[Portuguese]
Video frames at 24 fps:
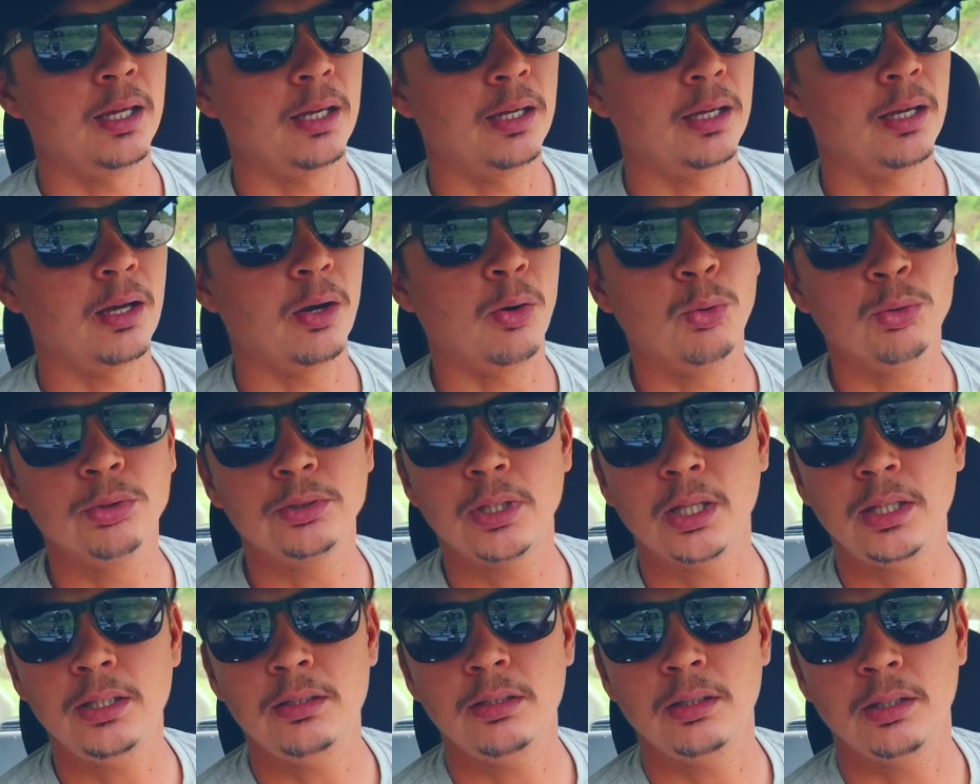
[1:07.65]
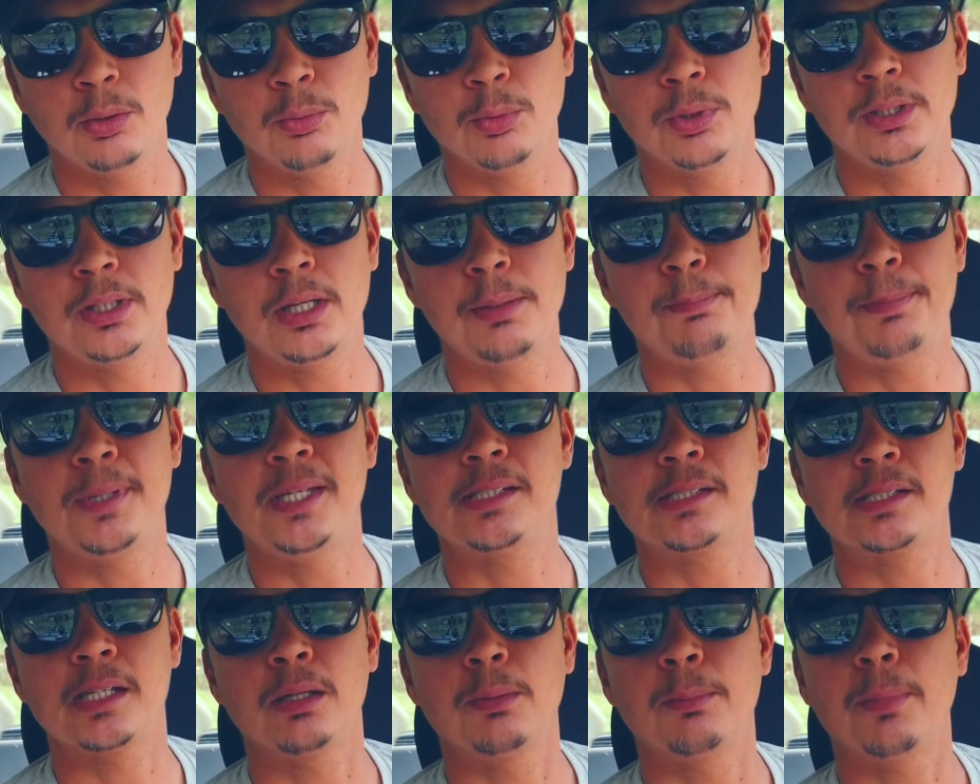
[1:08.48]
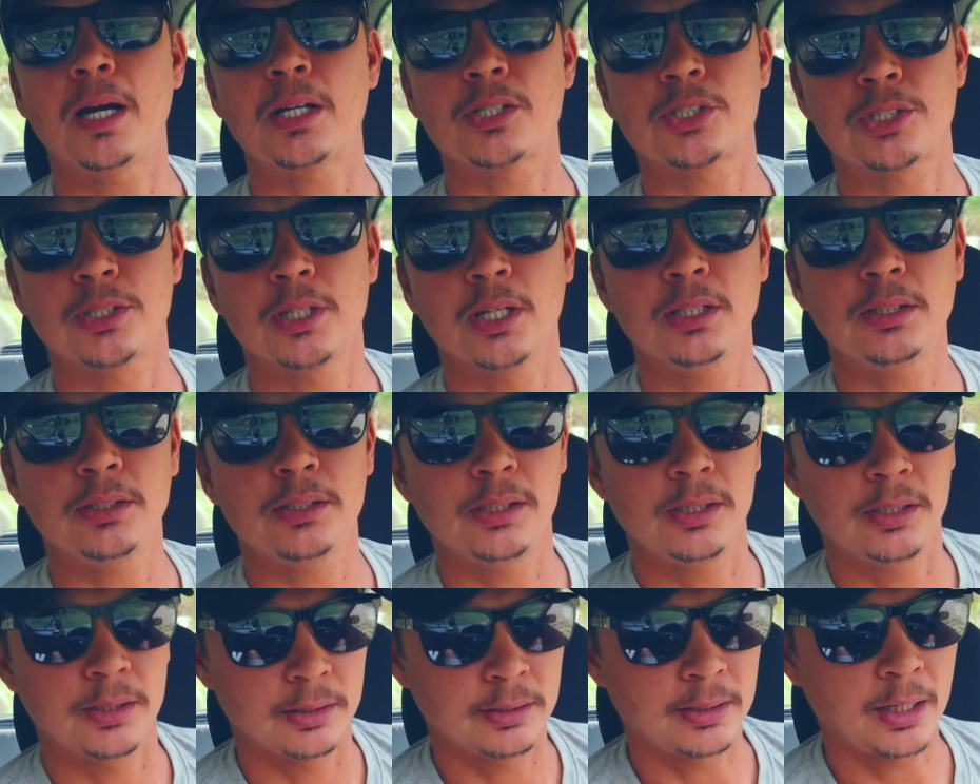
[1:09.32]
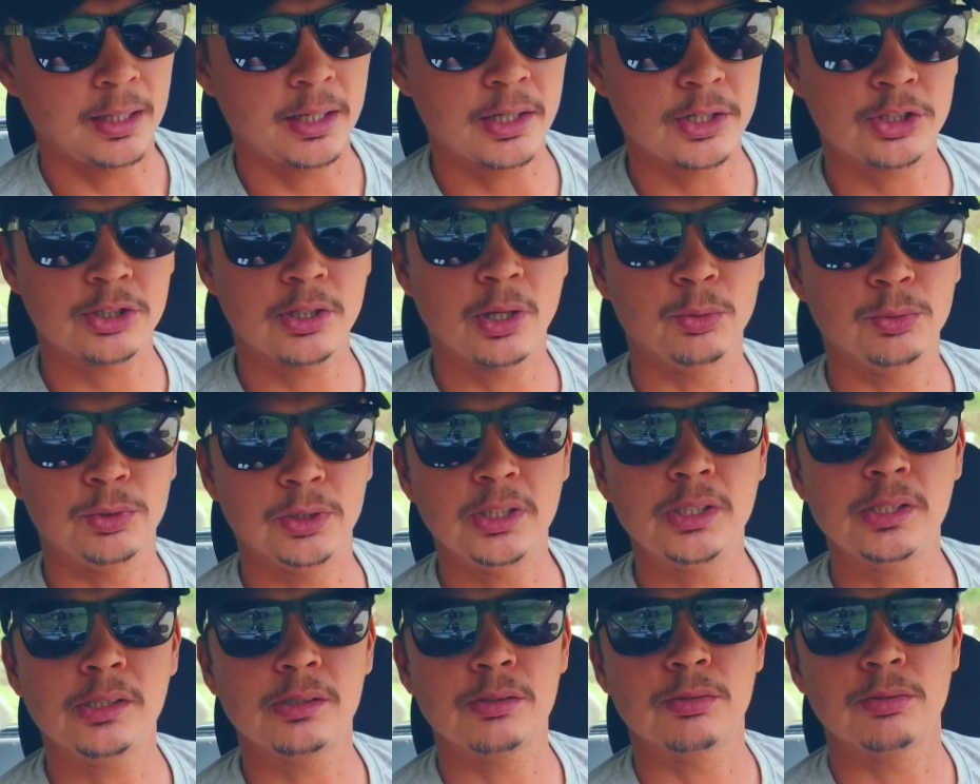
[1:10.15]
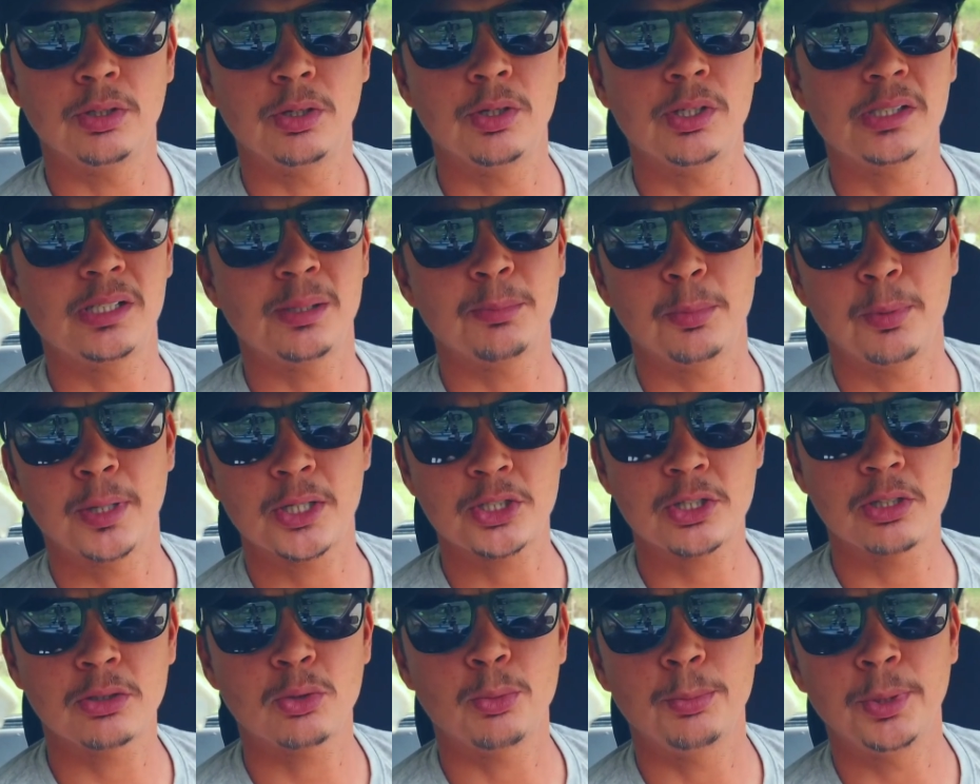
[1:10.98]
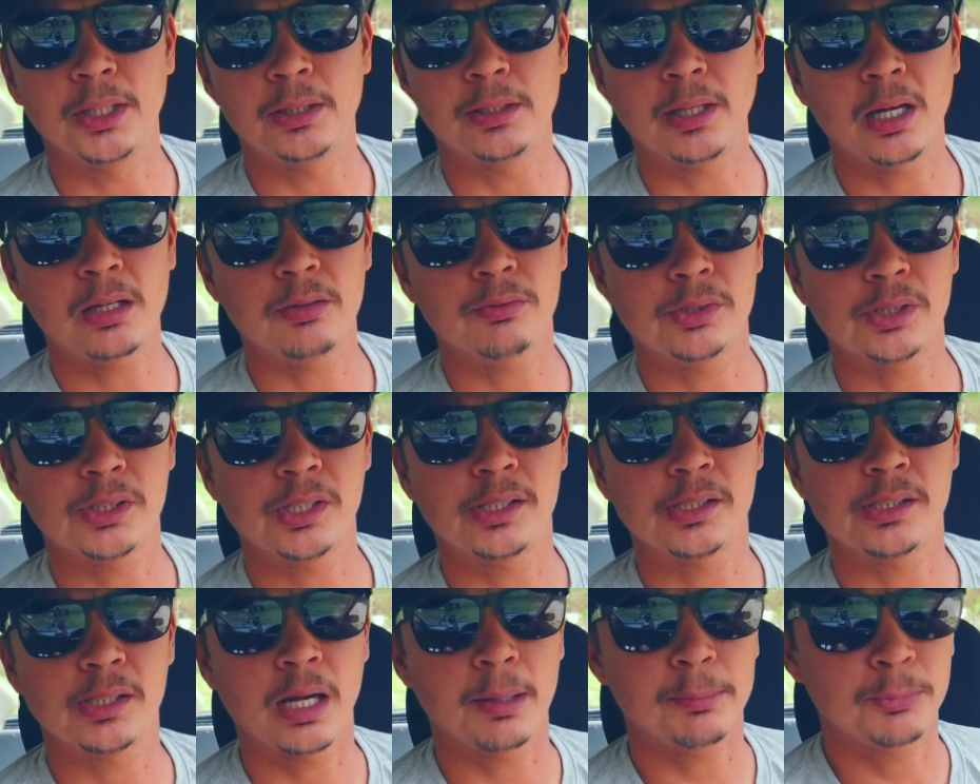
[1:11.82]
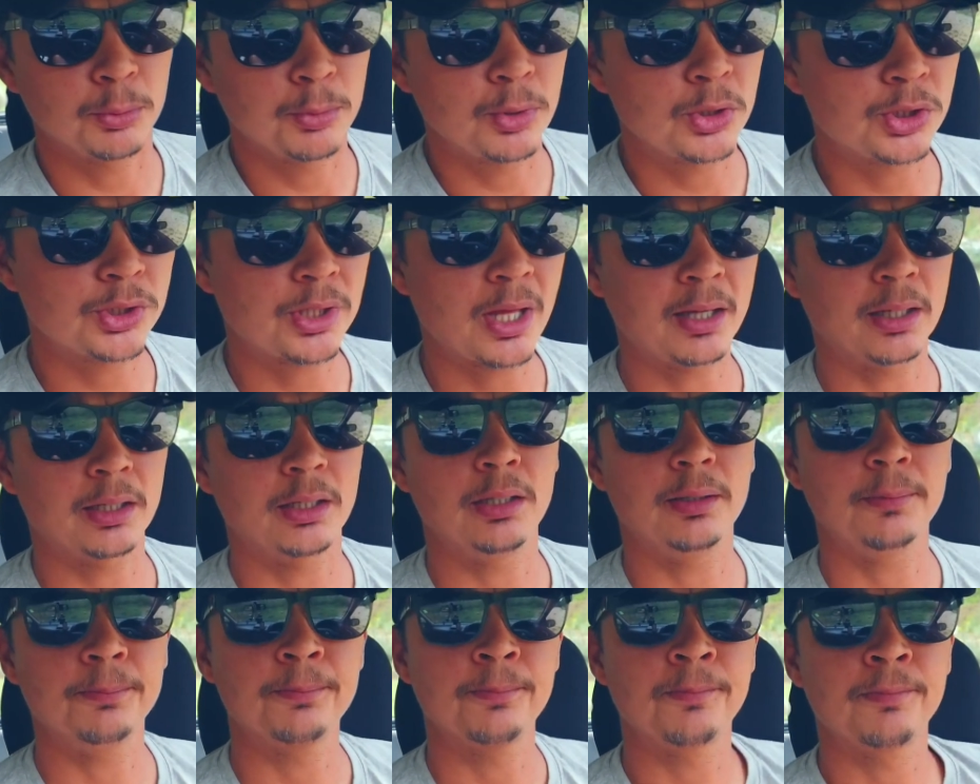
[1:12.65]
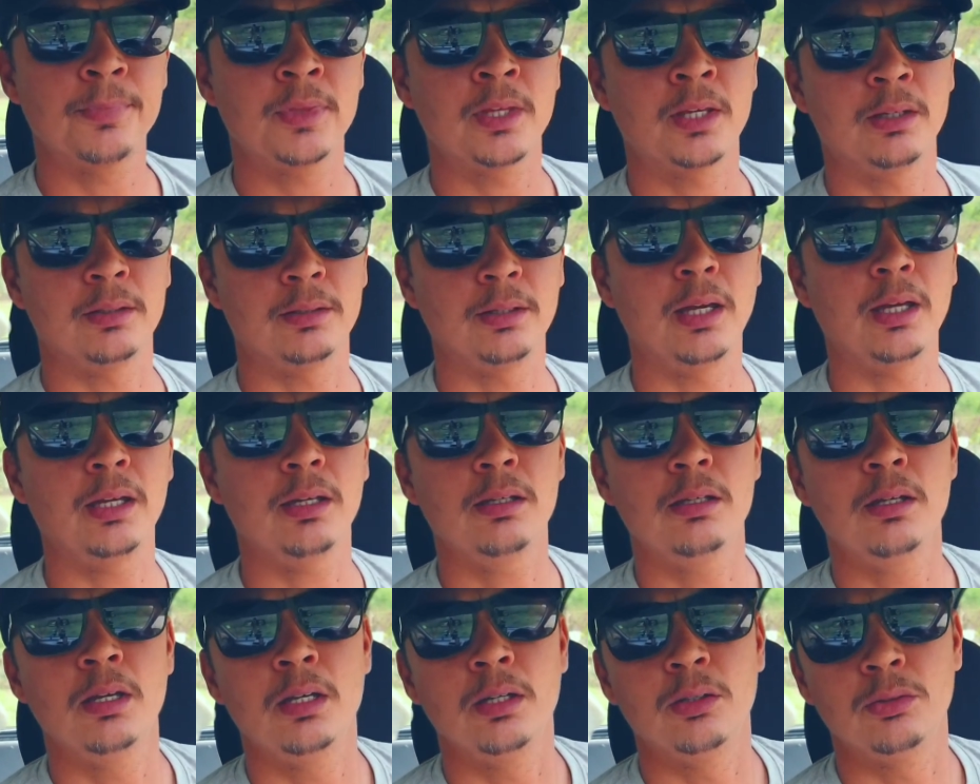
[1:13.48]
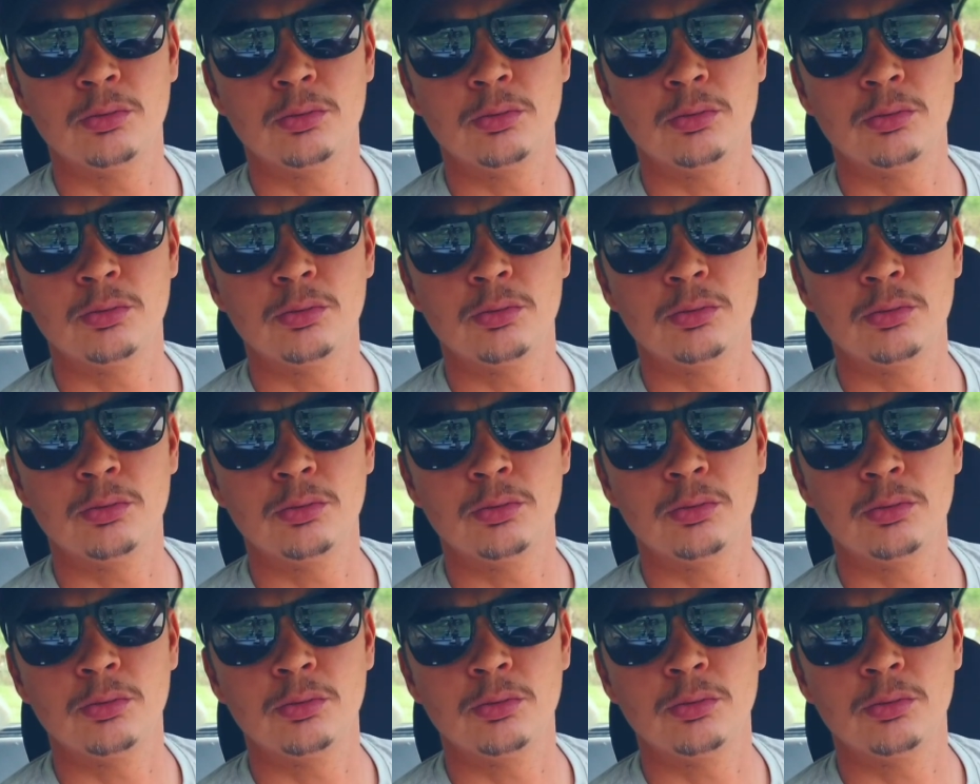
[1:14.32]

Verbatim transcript: É, ontem eu andei pensando bastante na questão disso, eu recebo bastante comentário, vocês sabem, no meu Instagram, né?